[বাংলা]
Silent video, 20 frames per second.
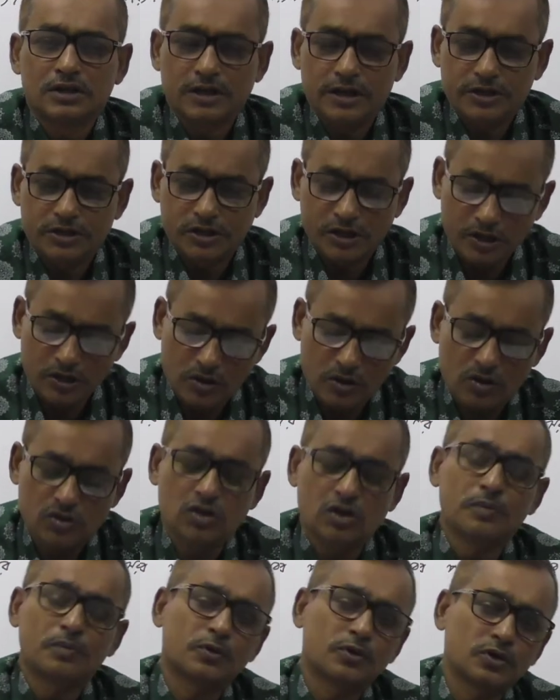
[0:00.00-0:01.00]
এই শিক্ষক
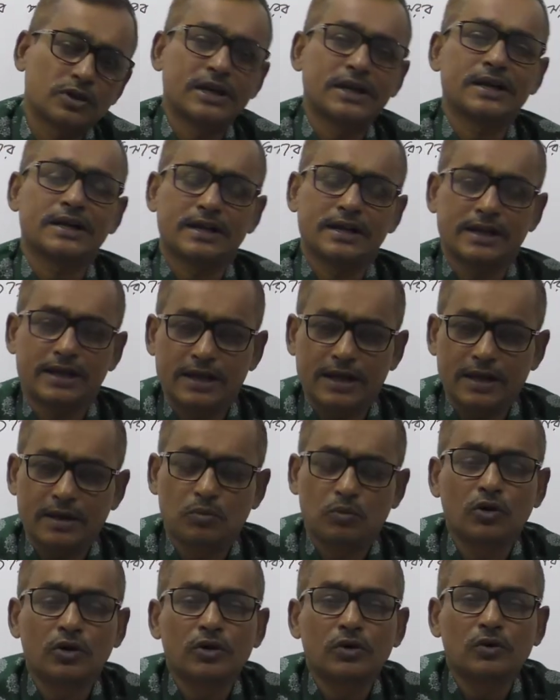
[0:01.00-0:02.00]
সম্প্রদায়েরাই এই
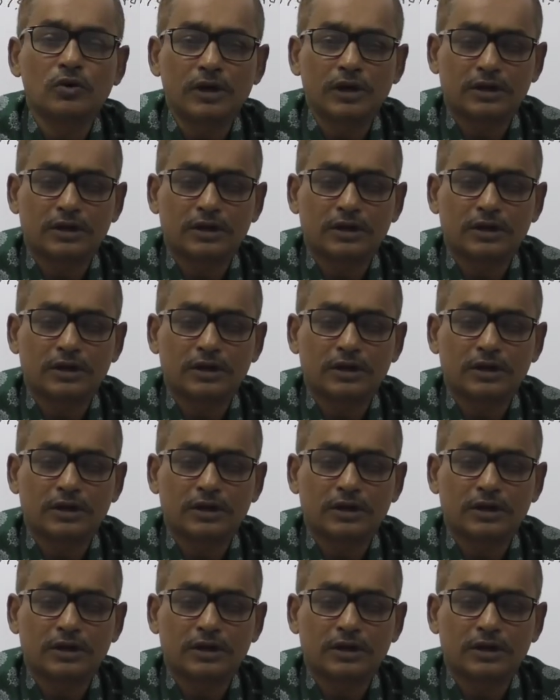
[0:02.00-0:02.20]
বইগুলো